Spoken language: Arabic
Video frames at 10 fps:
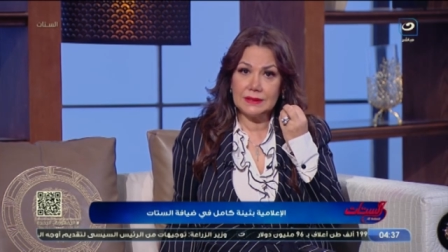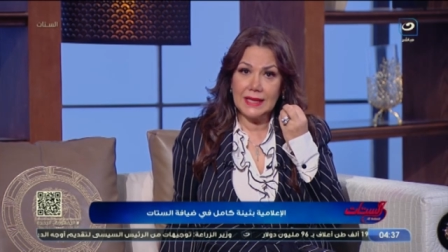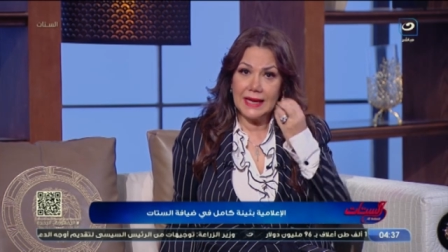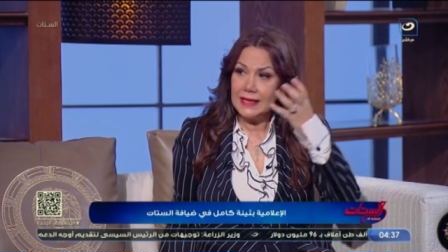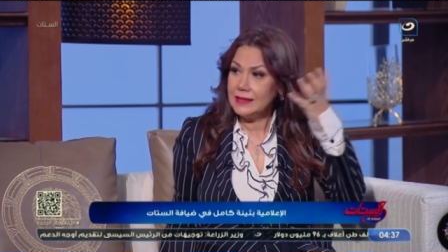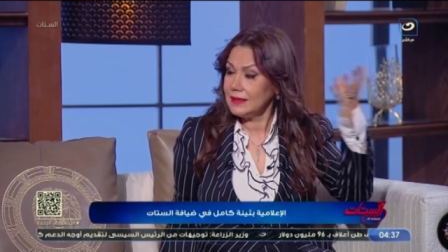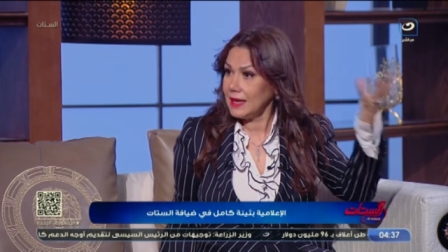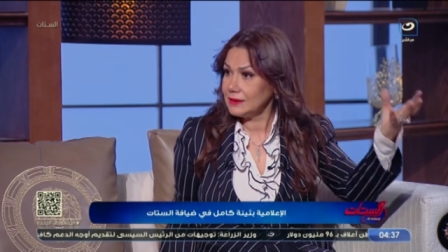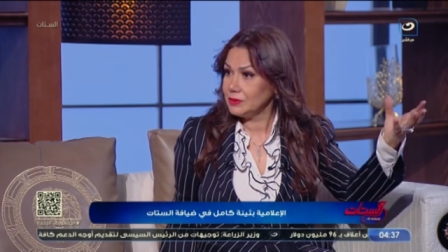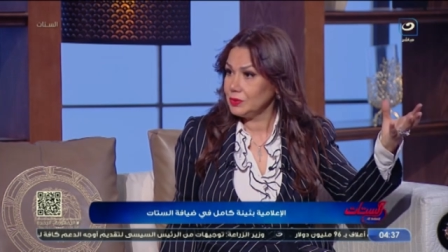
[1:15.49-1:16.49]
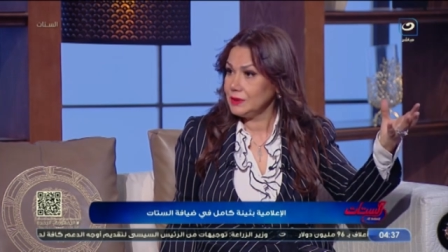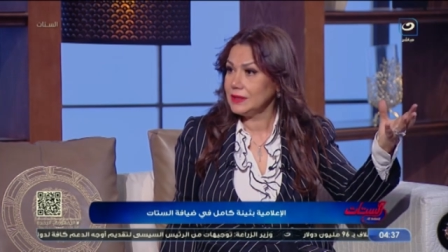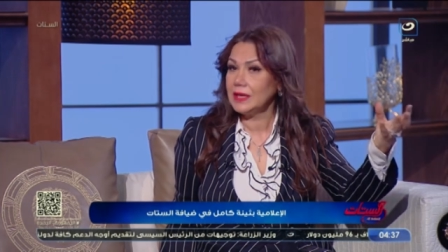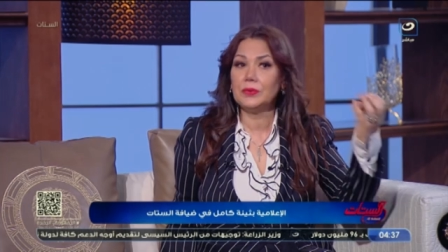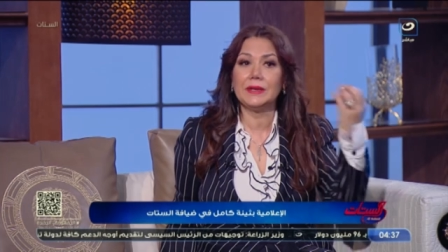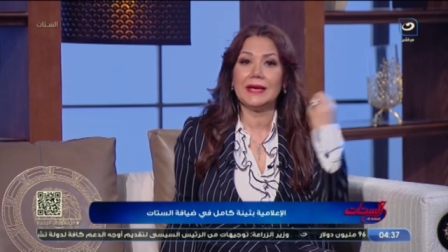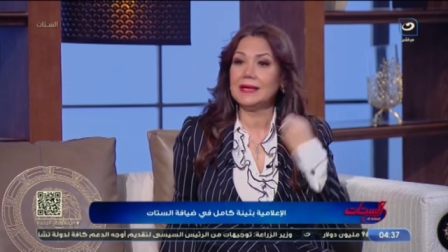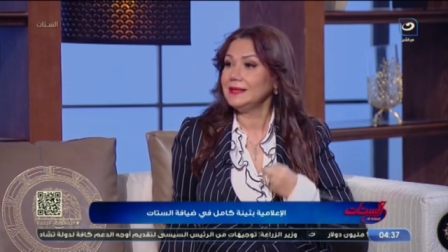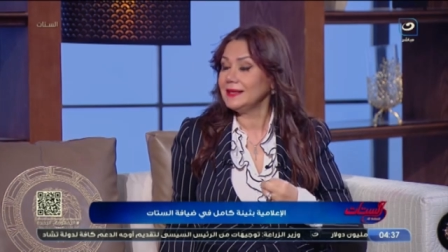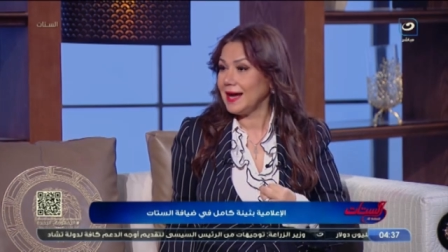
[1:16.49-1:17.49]
نحن على الدنيا
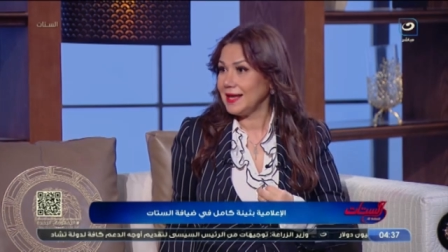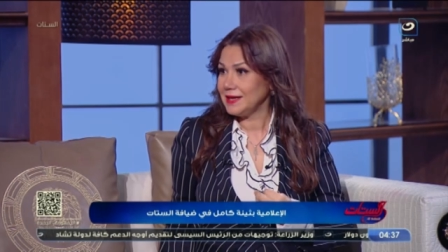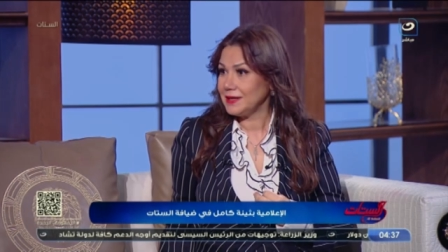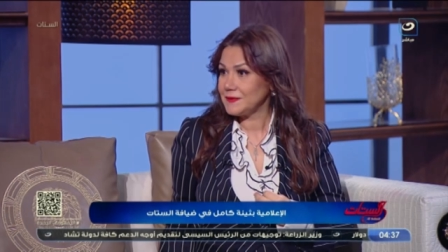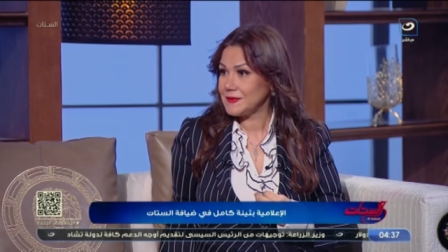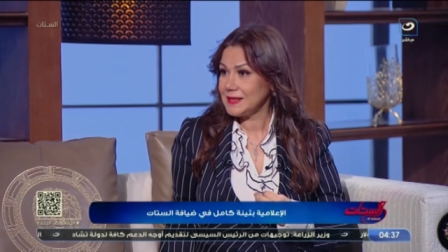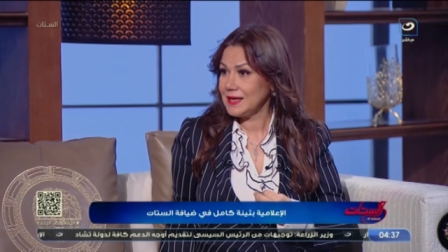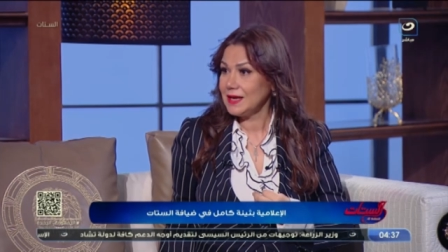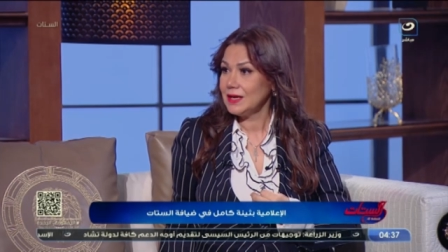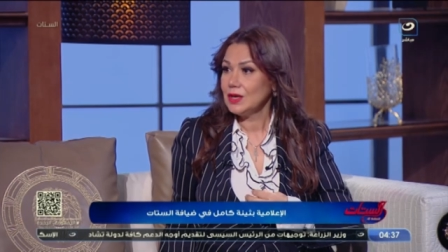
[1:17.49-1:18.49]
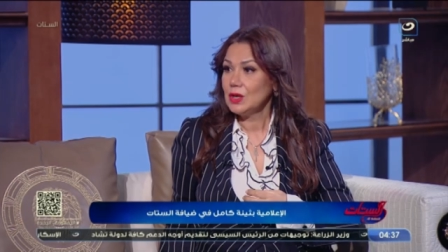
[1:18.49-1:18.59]
ونحن على نفسنا